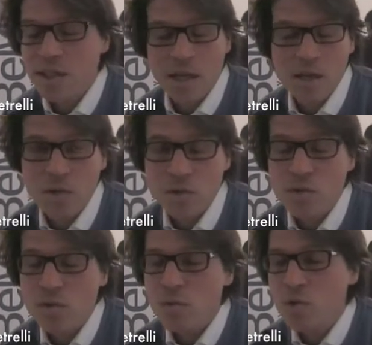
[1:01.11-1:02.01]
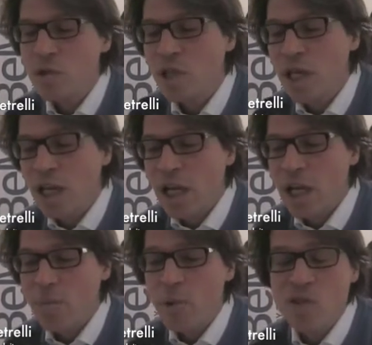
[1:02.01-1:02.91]
largo consumo,
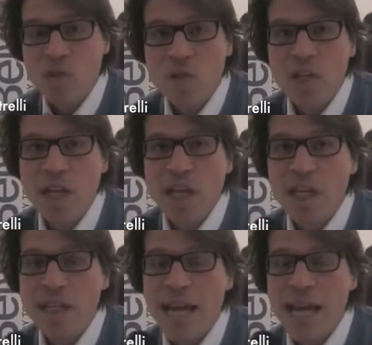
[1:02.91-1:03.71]
eh, possono ottenere